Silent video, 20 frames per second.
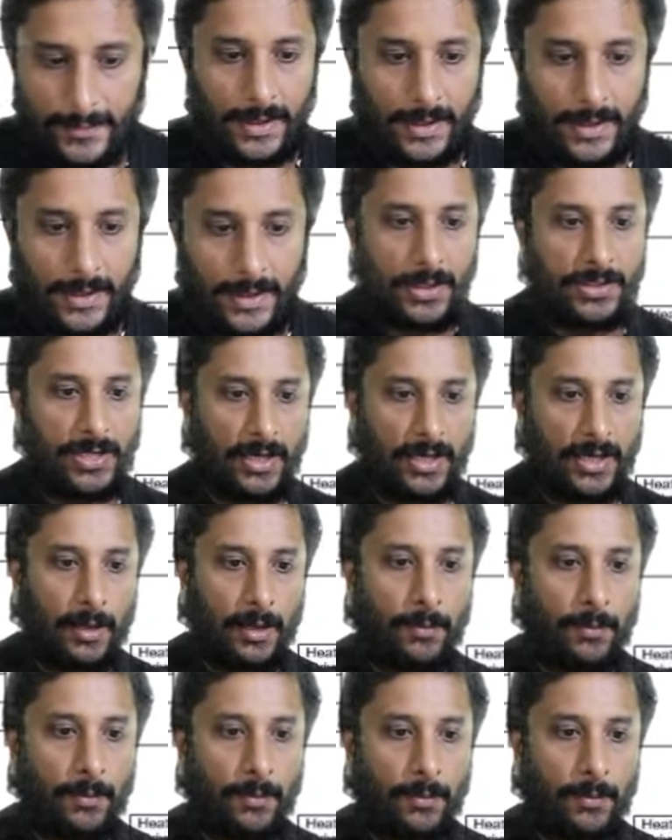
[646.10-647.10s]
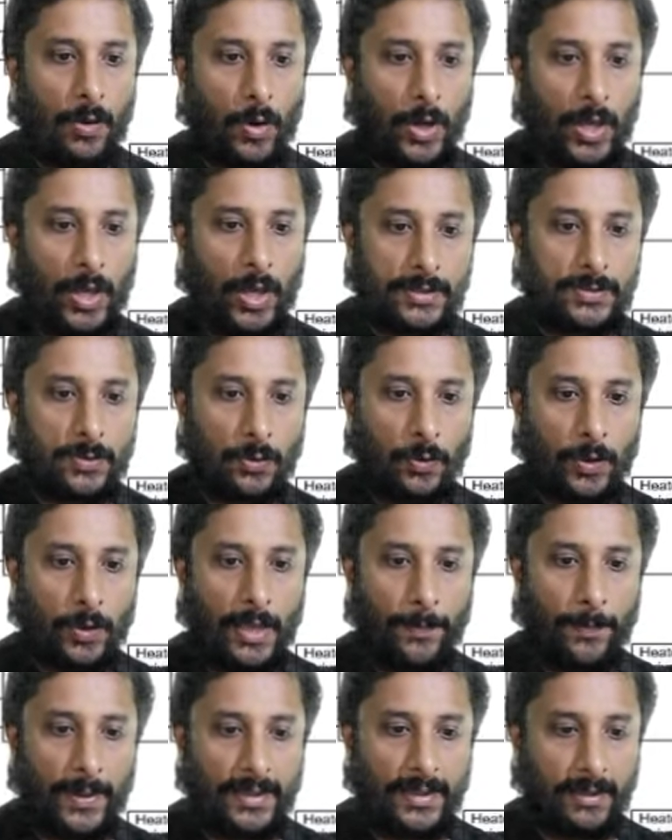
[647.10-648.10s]
சரிங்களா ஓகேவா ஸோ இங்கே
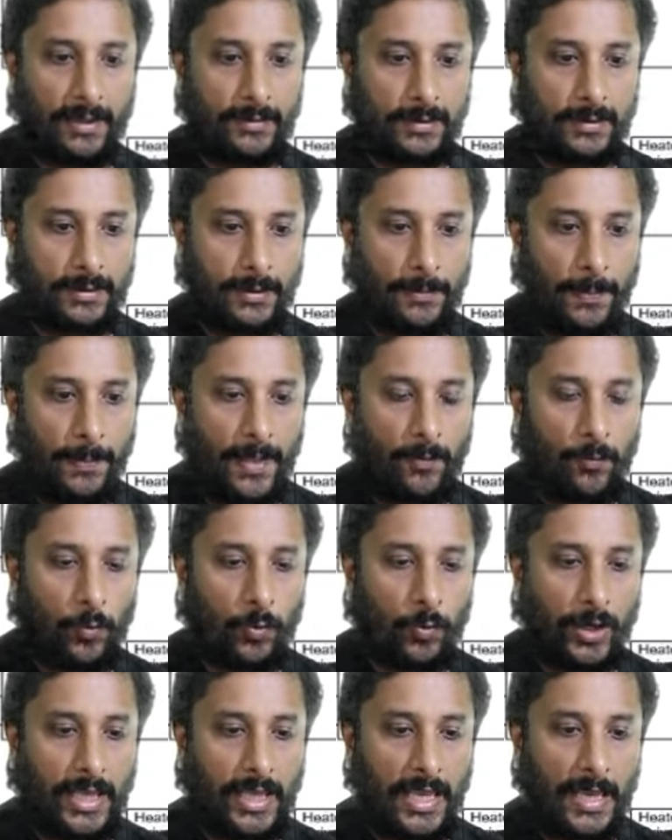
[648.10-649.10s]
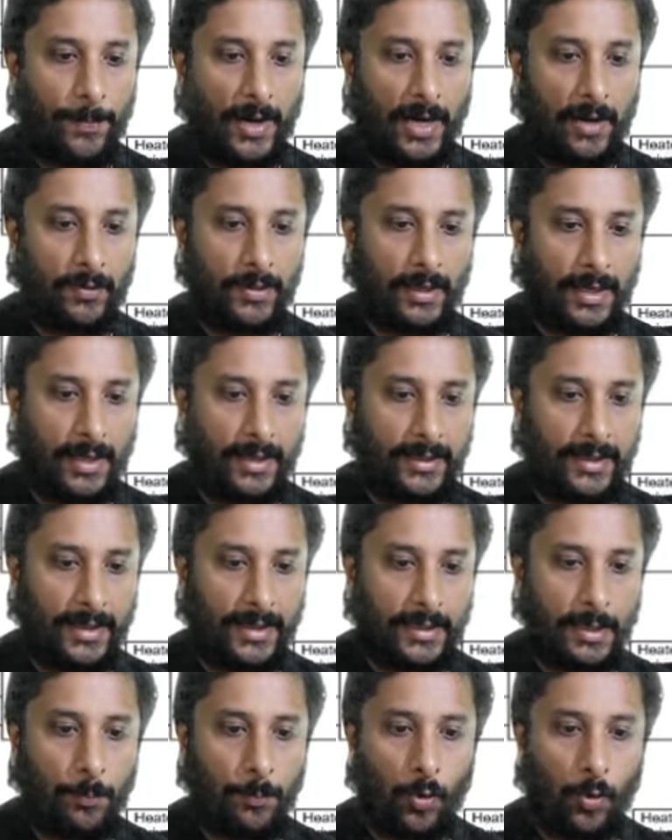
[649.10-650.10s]
பார்த்தீங்கன்னா வந்து உன்னோட கீபேடை வந்து கனெக்டாக இருக்குது
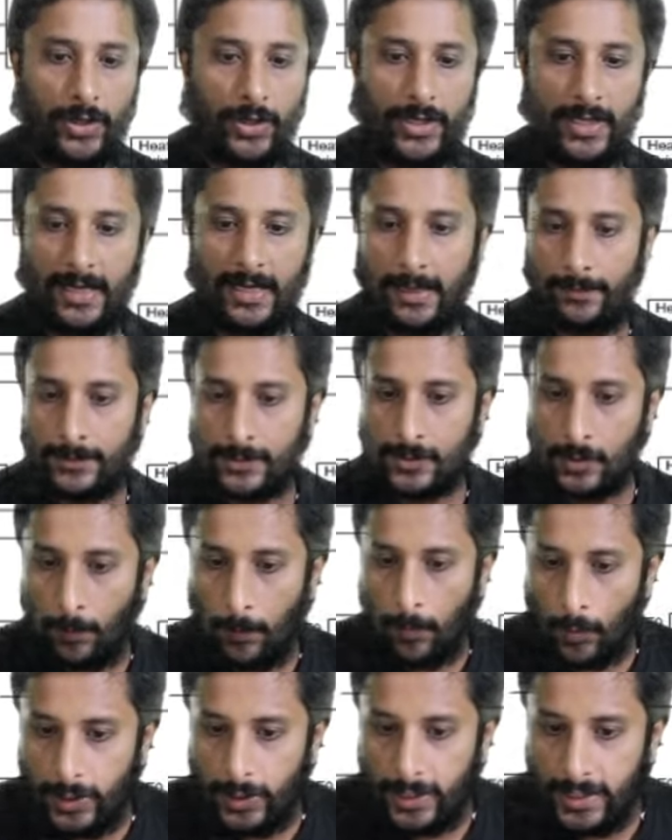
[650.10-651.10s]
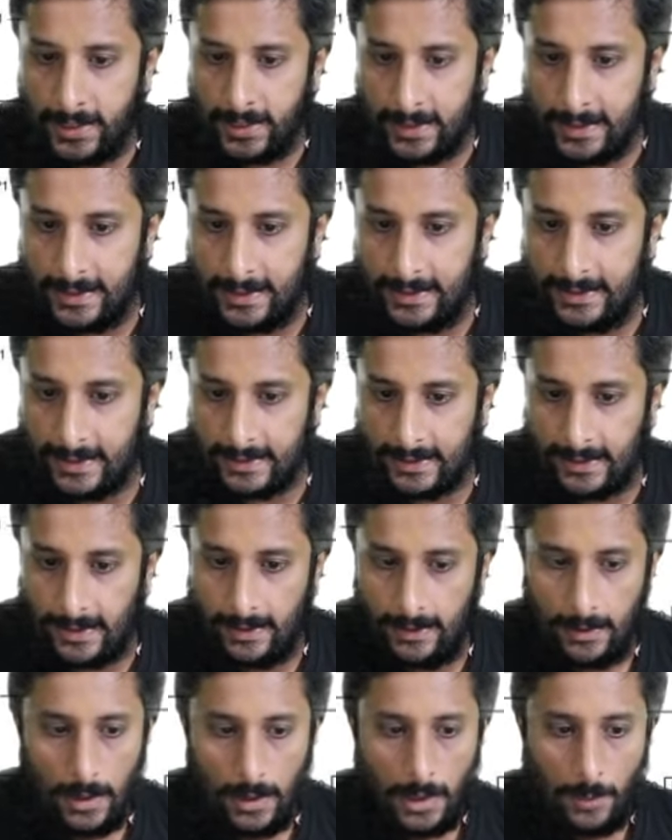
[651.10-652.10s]
போர்ட் டீல ஸோ போர்ட் டி எங்கே இருக்குது இந்த இடத்துல
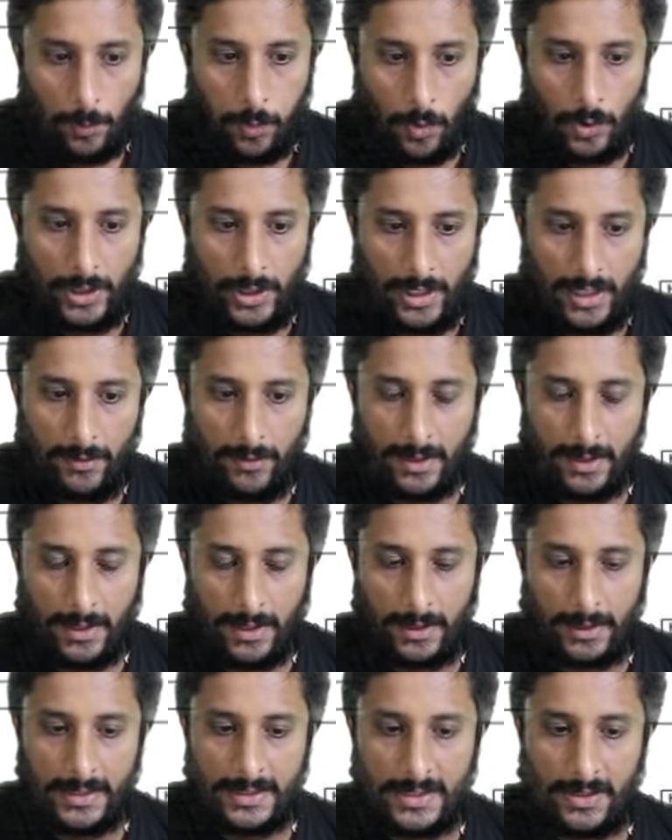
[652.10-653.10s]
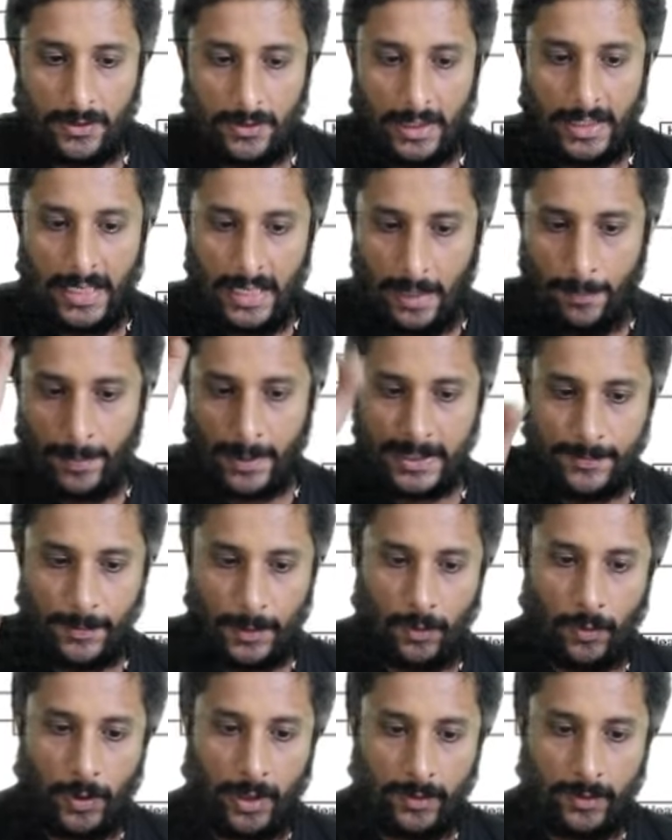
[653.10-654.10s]
போர்ட் டீல வந்து கனெக்ட் ஆகிடுச்சு வந்து கீயை ப்ரெஸ் பண்ண
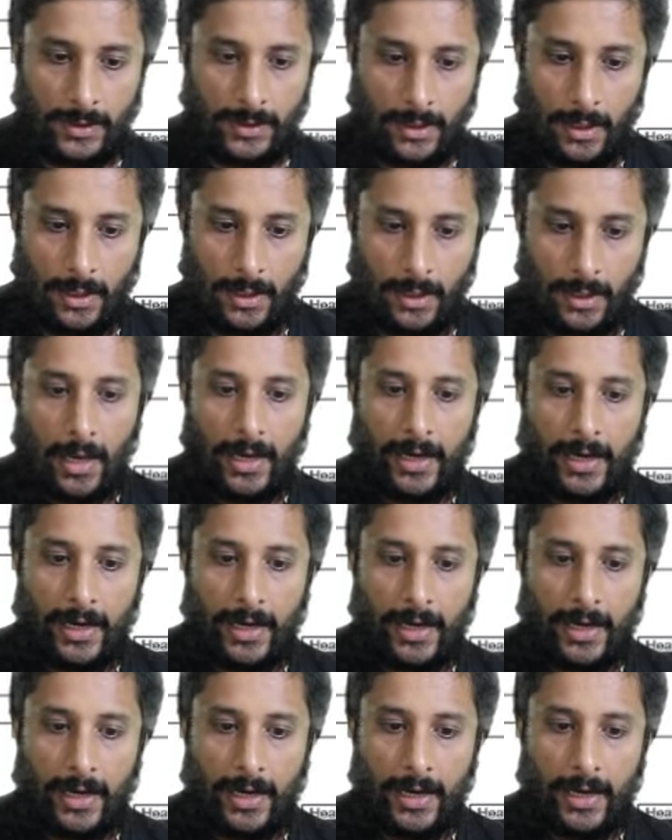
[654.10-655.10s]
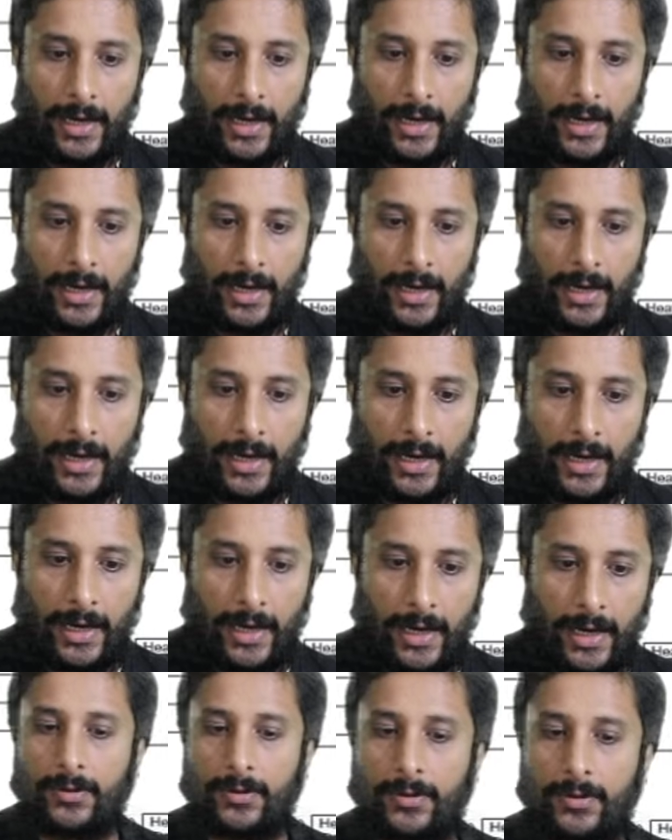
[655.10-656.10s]
உடனே வந்து இன்டர்ப் ஒன் அப்படின்ற ட்ரிகரை
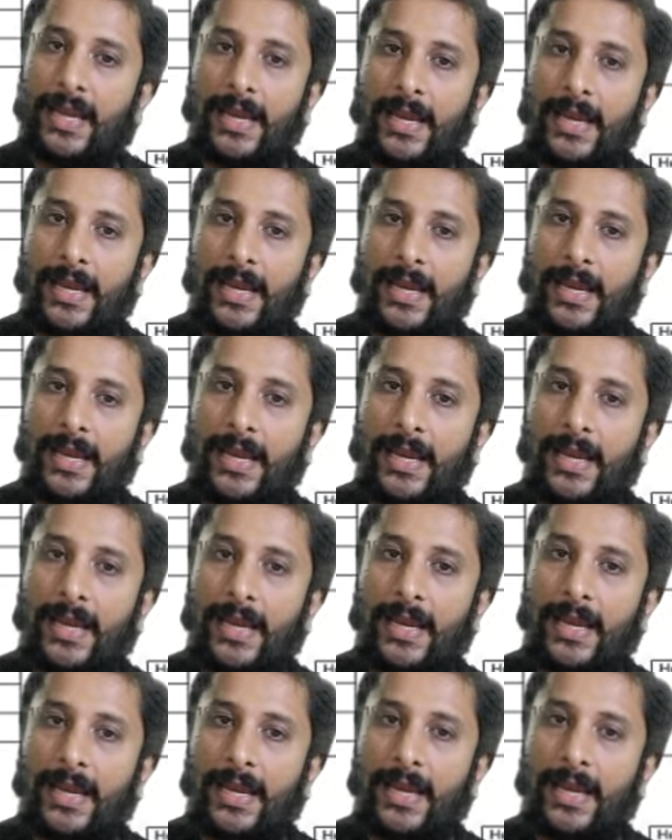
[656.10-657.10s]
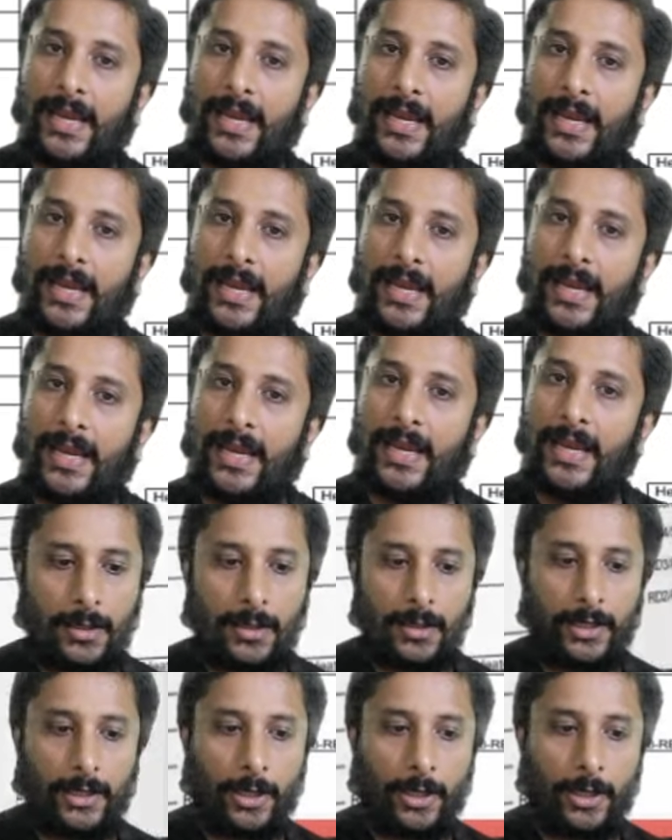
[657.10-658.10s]
வந்து எனேபிள் பண்ணி விடுங்க சரிங்களா
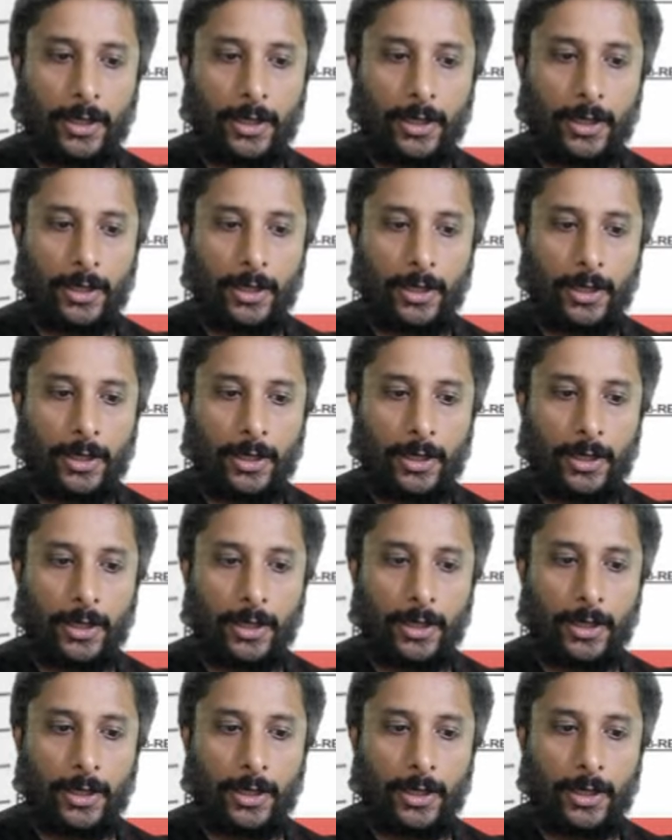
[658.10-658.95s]
இன்டர்ப் ஒன் அப்படின்ற பின்னை வந்து எனேபிள்